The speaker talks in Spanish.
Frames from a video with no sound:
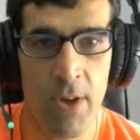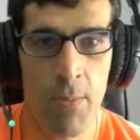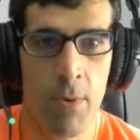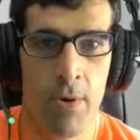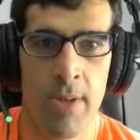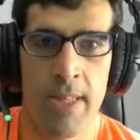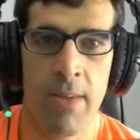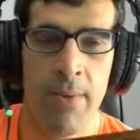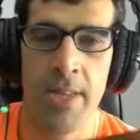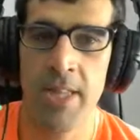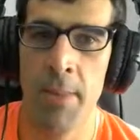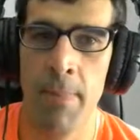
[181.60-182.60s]
porque te voy a
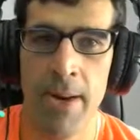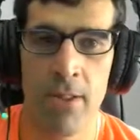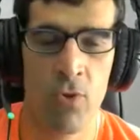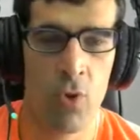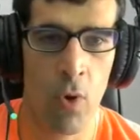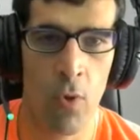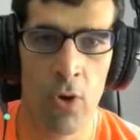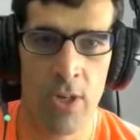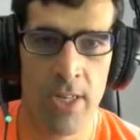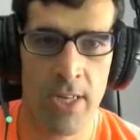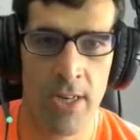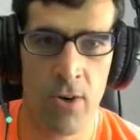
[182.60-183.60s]
destripar todos los
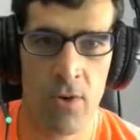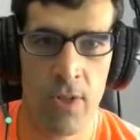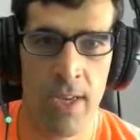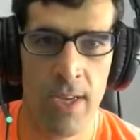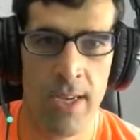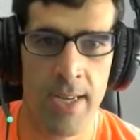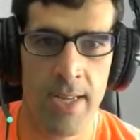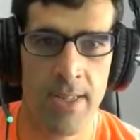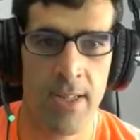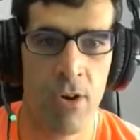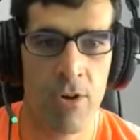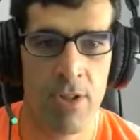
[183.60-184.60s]
entresijos de,
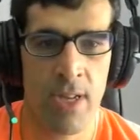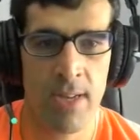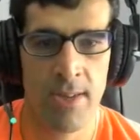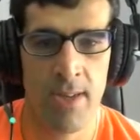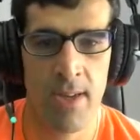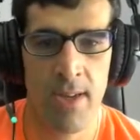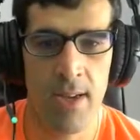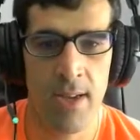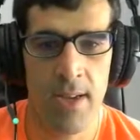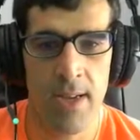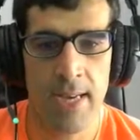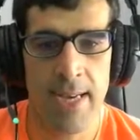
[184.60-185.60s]
de Ghost Dance.
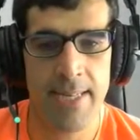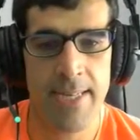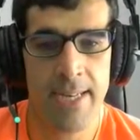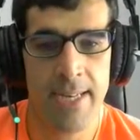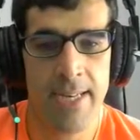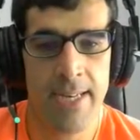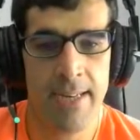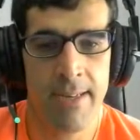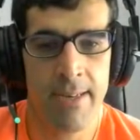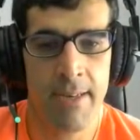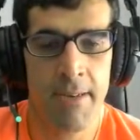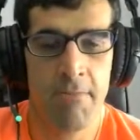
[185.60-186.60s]

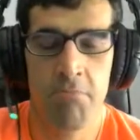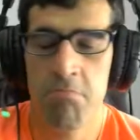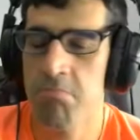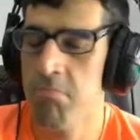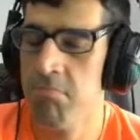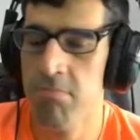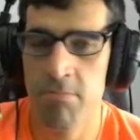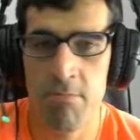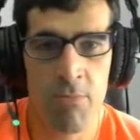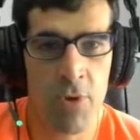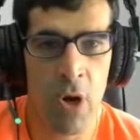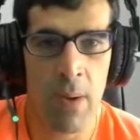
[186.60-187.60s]
Si
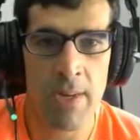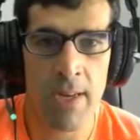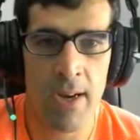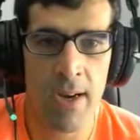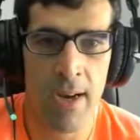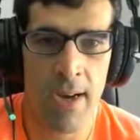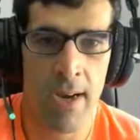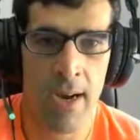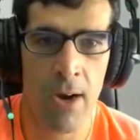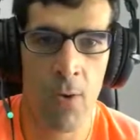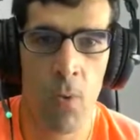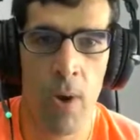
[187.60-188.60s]
no la vas a,
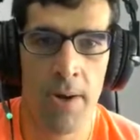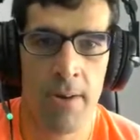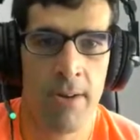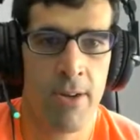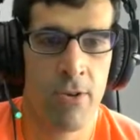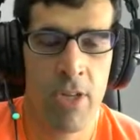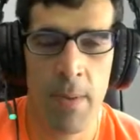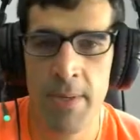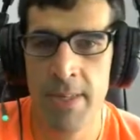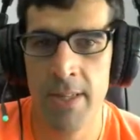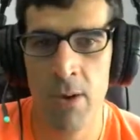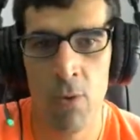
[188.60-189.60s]
jugar y no sabes
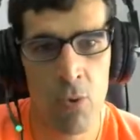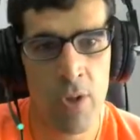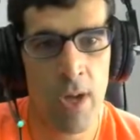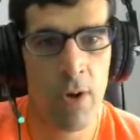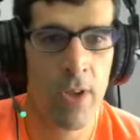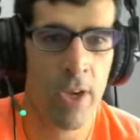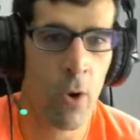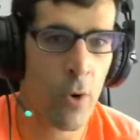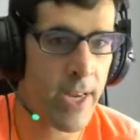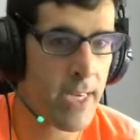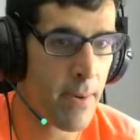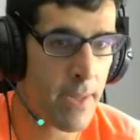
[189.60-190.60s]
si te gusta o,
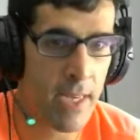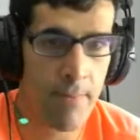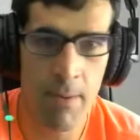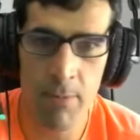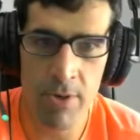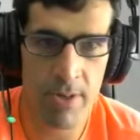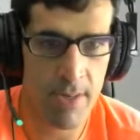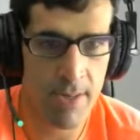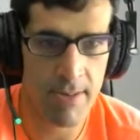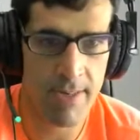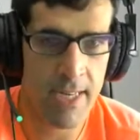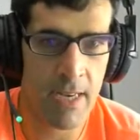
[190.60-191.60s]
quieres saber de qué va, pues
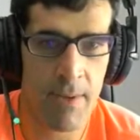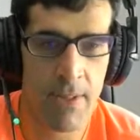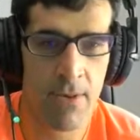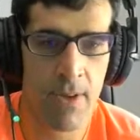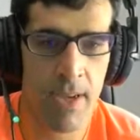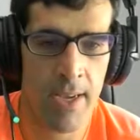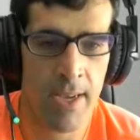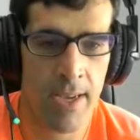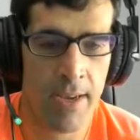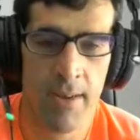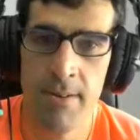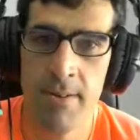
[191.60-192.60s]
sigue viendo
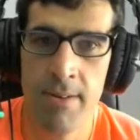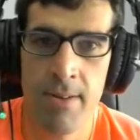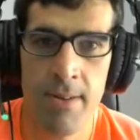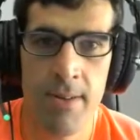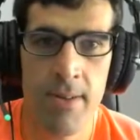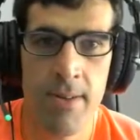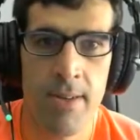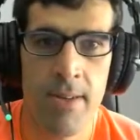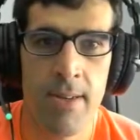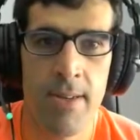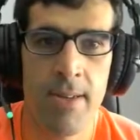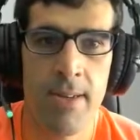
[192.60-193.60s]
que,
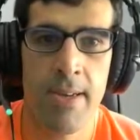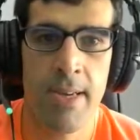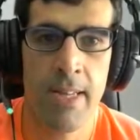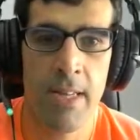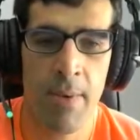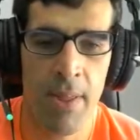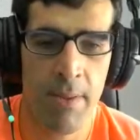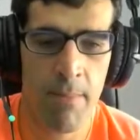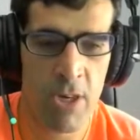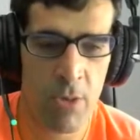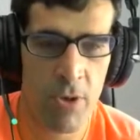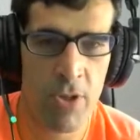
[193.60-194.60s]
que te voy a decir
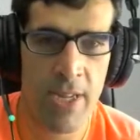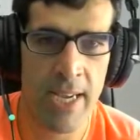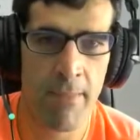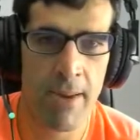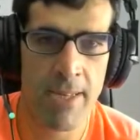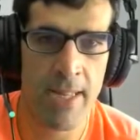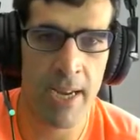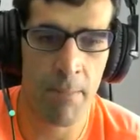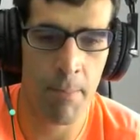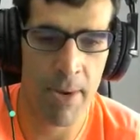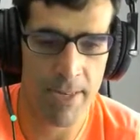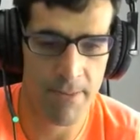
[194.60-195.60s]
más o menos de qué va esta
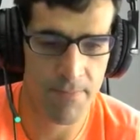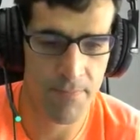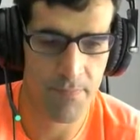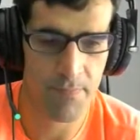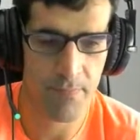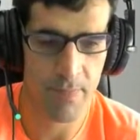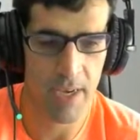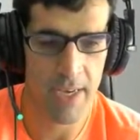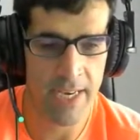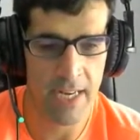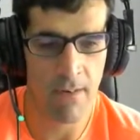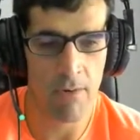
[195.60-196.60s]
campaña y
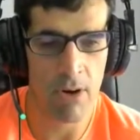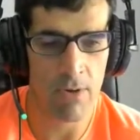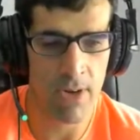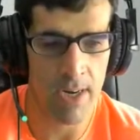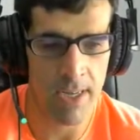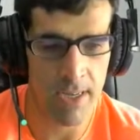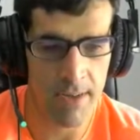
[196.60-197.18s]
qué nos vamos a encontrar aquí.